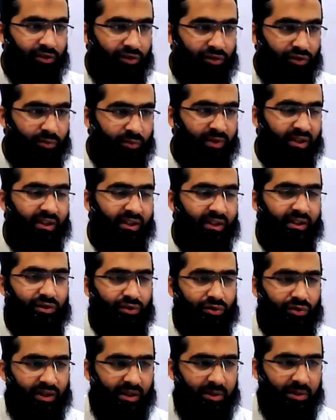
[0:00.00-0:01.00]
तुम्हें
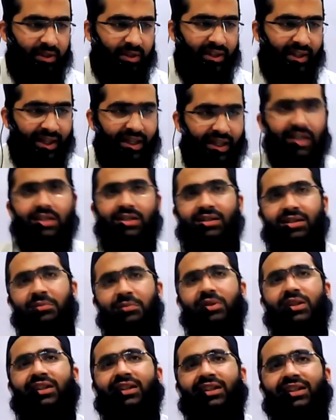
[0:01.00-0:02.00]
तो खबर है इस
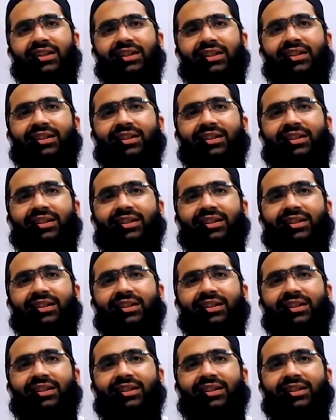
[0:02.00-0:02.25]
नबी की